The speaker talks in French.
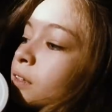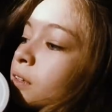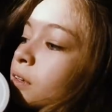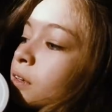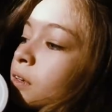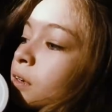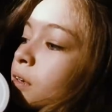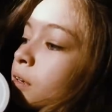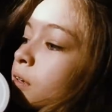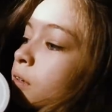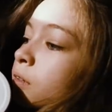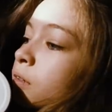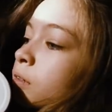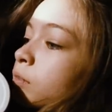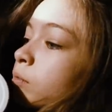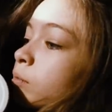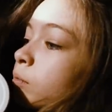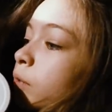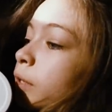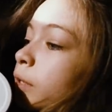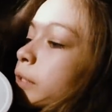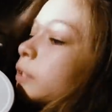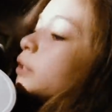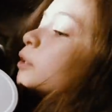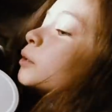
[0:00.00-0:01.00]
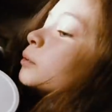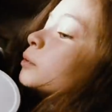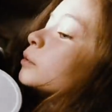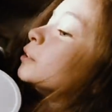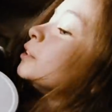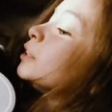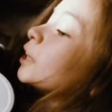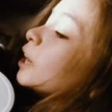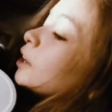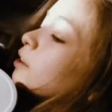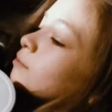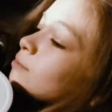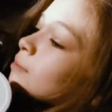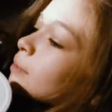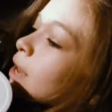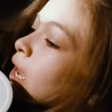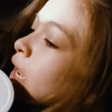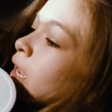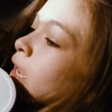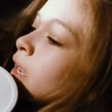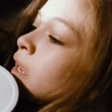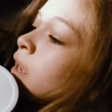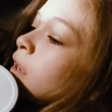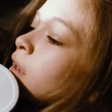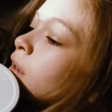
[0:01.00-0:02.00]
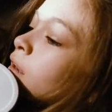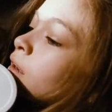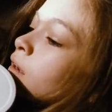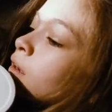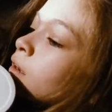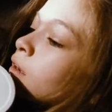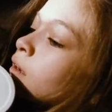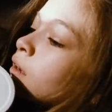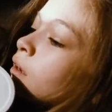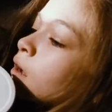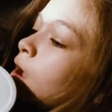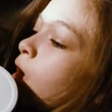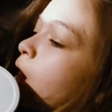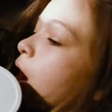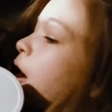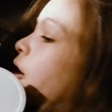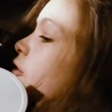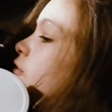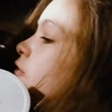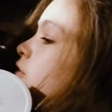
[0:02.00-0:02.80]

c'est qu'elle continue à interagir avec lui comme si de rien n'était.